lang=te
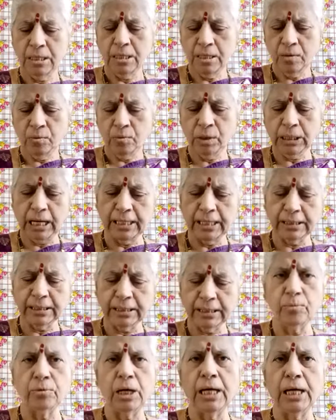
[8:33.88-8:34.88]
ఒక
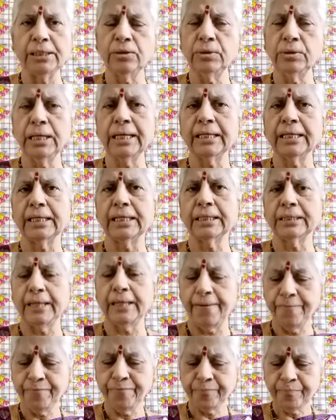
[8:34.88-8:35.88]
అర్థము అది కూడా కరెక్టే
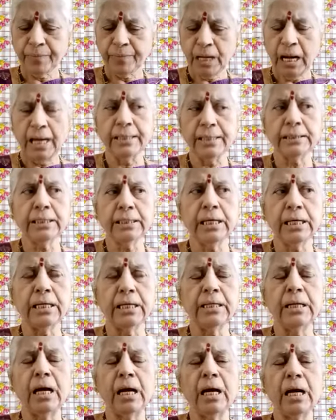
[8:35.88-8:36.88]
అయితే
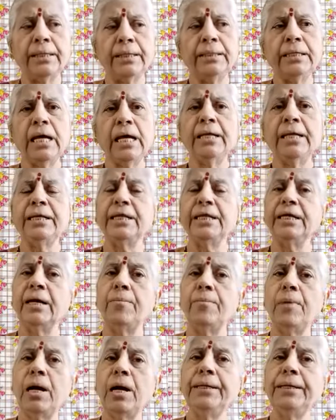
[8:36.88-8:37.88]
అన్న
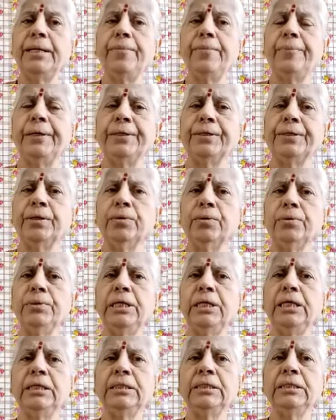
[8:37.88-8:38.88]
నియమాన్ని
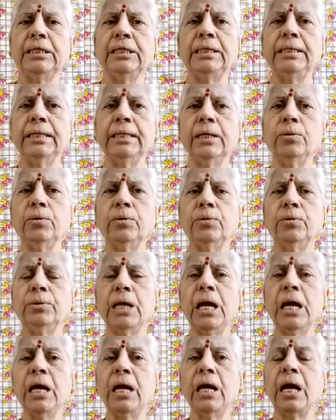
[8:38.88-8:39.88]
పెట్టుకుని తినటం
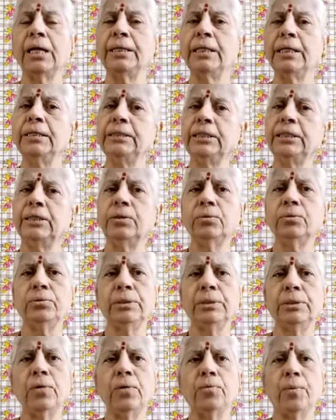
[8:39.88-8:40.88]
కూడా అన్నం
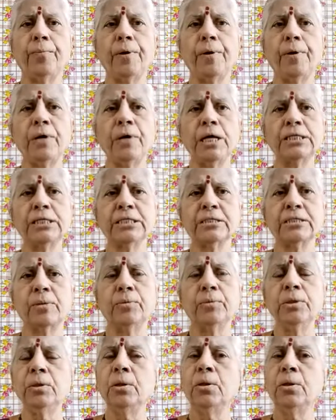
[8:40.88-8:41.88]
తినకుండా
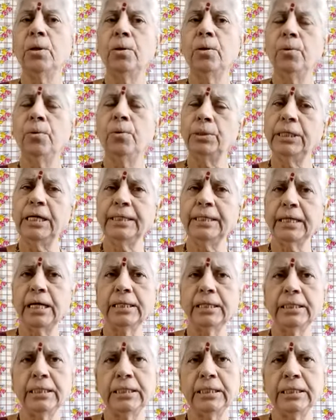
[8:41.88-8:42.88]
ఉపవాసము ఉండటం
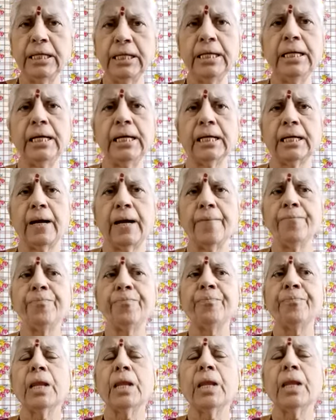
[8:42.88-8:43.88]
కిందే లెక్క
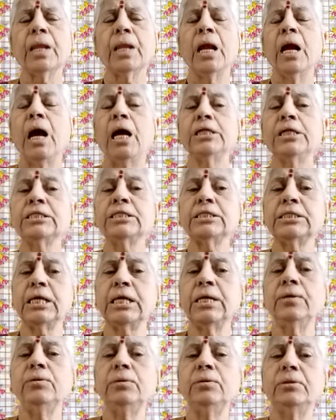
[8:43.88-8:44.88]
అస్సలు